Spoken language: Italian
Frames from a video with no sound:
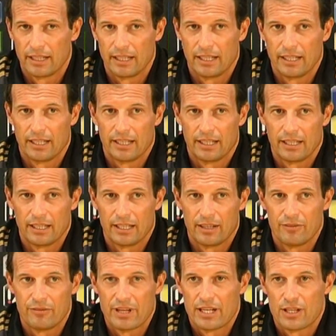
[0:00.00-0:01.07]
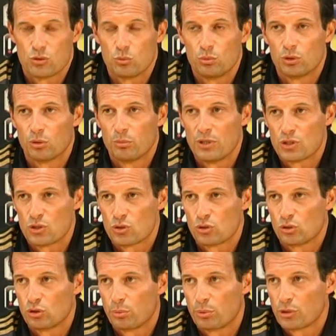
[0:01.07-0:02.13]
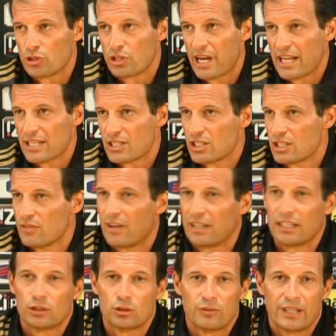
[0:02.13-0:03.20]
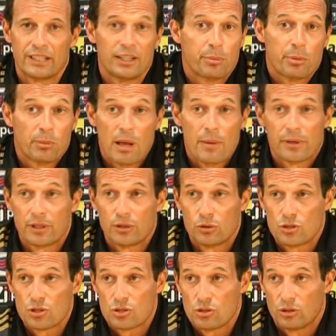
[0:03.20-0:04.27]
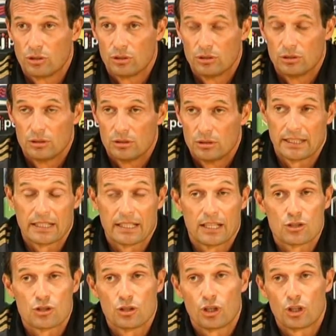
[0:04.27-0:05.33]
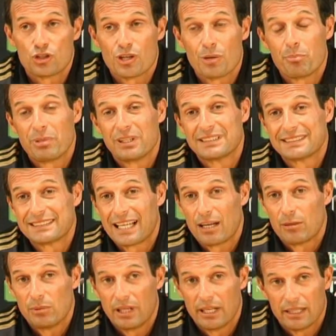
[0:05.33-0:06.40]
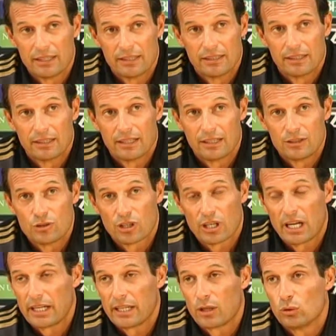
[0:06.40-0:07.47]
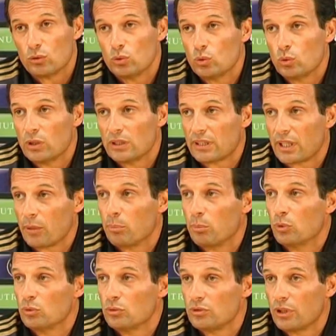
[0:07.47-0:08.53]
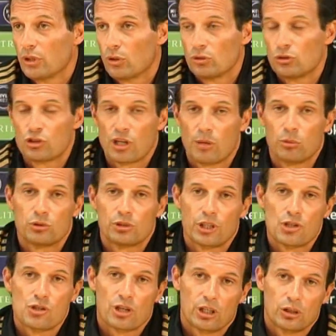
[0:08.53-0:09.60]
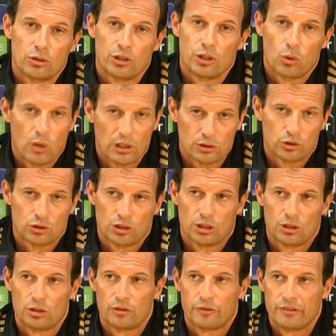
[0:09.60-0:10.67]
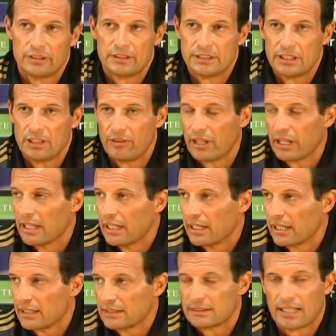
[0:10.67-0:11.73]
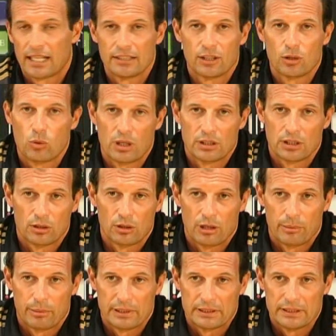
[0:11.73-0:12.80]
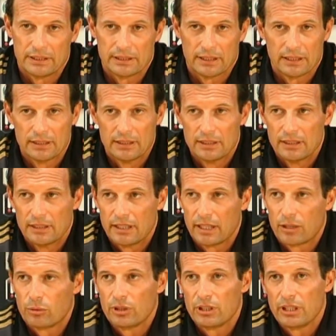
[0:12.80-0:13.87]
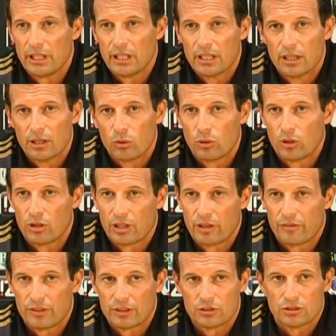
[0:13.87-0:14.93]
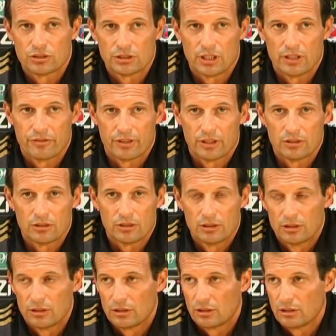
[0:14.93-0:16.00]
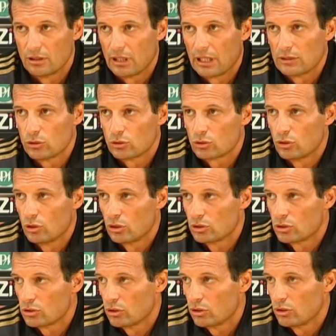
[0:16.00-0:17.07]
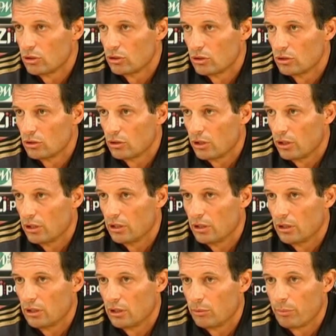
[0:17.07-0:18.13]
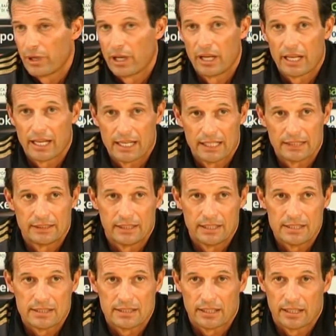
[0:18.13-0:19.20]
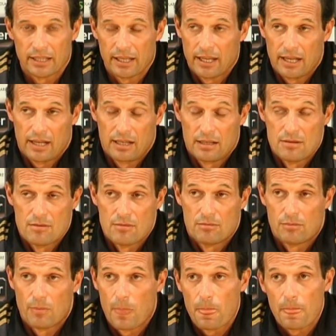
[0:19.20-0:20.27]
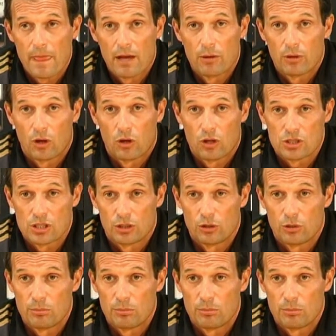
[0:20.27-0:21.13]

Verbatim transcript: eh, viene subito messo sotto processo e si vanno a trovare dei problemi che non ci sono. Nel calcio di oggi è impensabile giocare con due, tre punte o diciamo tre giocatori, quattro giocatori offensivi che stanno e guardano la partita. E quindi quello che ha fatto Stefano l'anno scorso eh, per le caratteristiche che ha è una cosa